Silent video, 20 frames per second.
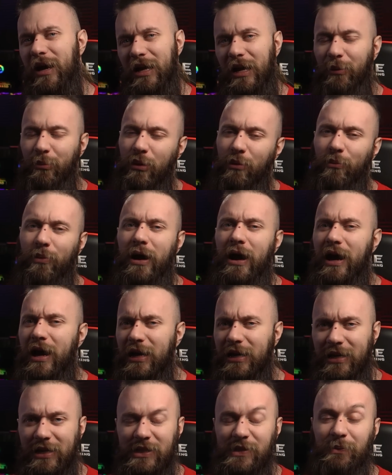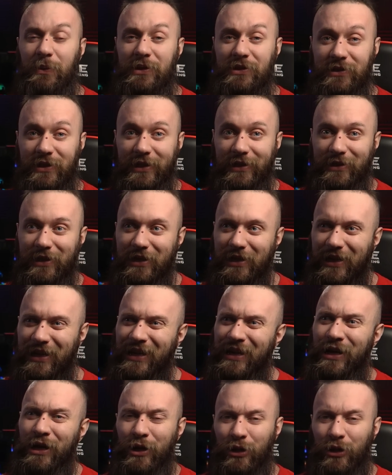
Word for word: Алибаба, Алиэкспресс и так далее.